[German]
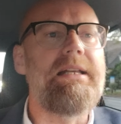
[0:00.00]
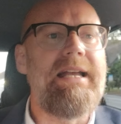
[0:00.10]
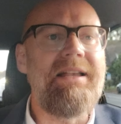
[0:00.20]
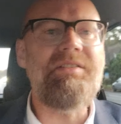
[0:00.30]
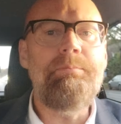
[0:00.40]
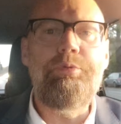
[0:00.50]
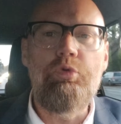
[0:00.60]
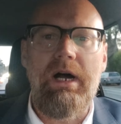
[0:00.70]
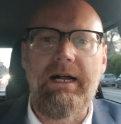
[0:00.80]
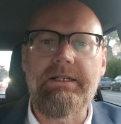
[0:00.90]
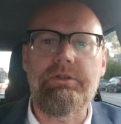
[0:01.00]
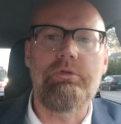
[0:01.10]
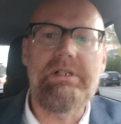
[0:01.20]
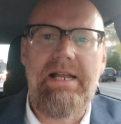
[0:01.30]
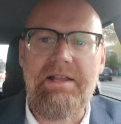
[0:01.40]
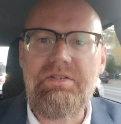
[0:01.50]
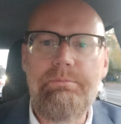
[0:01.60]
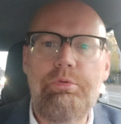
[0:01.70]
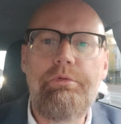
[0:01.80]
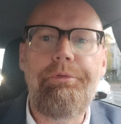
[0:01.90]
Kassenbuchhaltung,
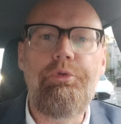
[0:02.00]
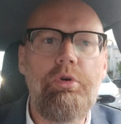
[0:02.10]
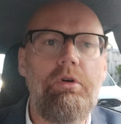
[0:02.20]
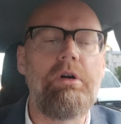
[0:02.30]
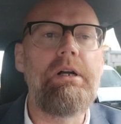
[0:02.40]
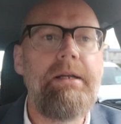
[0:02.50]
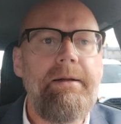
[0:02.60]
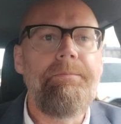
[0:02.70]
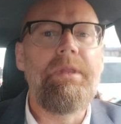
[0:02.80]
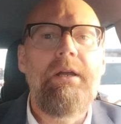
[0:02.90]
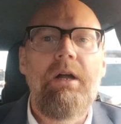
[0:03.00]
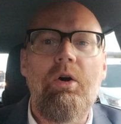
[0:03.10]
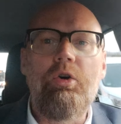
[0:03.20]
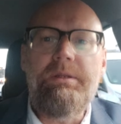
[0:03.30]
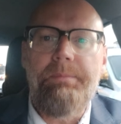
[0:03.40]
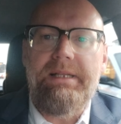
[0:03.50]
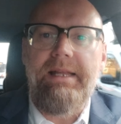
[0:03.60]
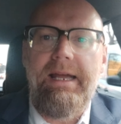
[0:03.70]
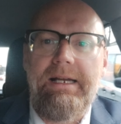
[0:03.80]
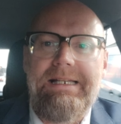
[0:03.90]
Kassenbuchführung und mit
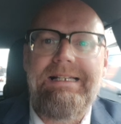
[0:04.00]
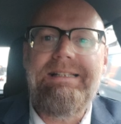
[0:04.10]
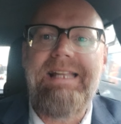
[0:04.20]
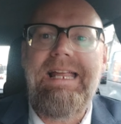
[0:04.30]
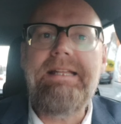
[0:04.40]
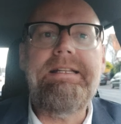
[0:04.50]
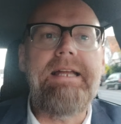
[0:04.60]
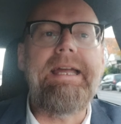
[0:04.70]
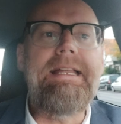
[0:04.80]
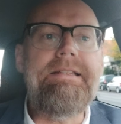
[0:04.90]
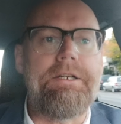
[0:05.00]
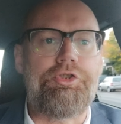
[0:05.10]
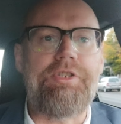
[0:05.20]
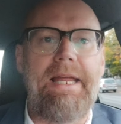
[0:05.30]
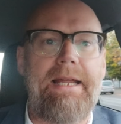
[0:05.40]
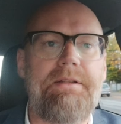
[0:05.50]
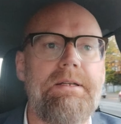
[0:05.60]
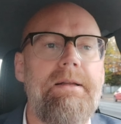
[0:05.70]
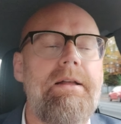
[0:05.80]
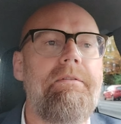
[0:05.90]
der Idee, die dahinter steckt.
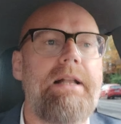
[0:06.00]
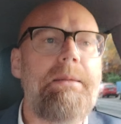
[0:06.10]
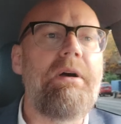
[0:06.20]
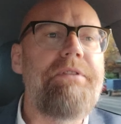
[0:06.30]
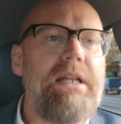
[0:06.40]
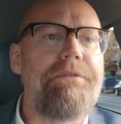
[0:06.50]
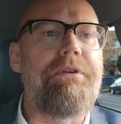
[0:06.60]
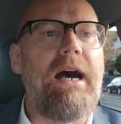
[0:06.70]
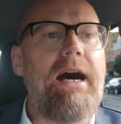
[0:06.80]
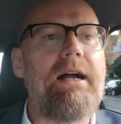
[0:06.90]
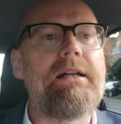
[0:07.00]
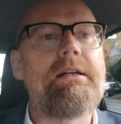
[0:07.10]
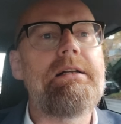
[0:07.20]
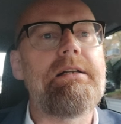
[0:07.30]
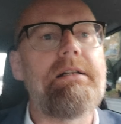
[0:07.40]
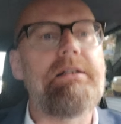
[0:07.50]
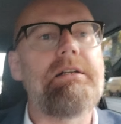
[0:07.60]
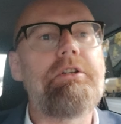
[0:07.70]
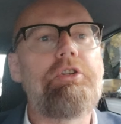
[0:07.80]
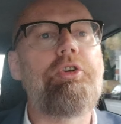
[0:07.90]
Weil immer wieder fragen
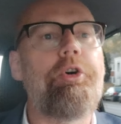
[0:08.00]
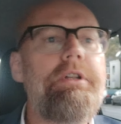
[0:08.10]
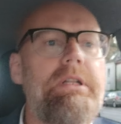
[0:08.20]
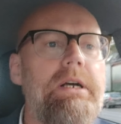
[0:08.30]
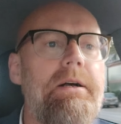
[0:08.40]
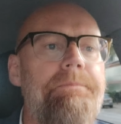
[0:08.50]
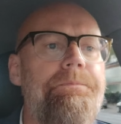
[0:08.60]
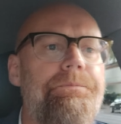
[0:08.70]
Gründer,